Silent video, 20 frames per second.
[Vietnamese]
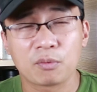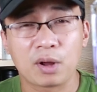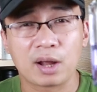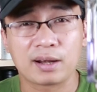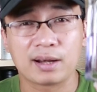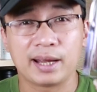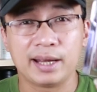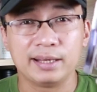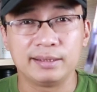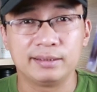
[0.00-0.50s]

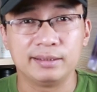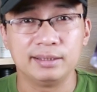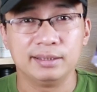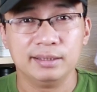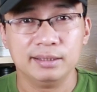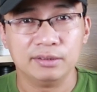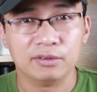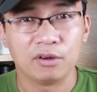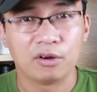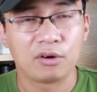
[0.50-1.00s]
hoa này
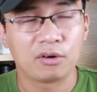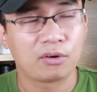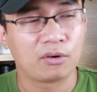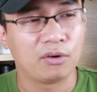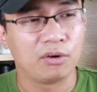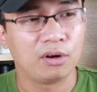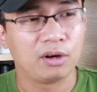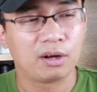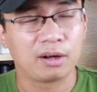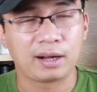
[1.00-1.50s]
thì nó
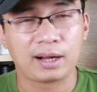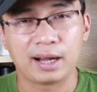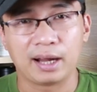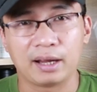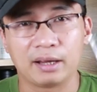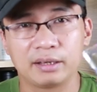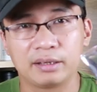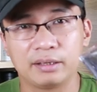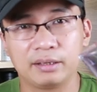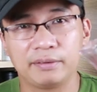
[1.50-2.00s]
có
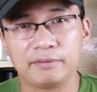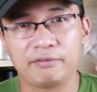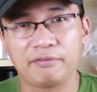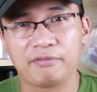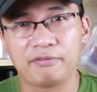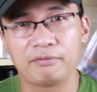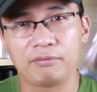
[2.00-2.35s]
cái,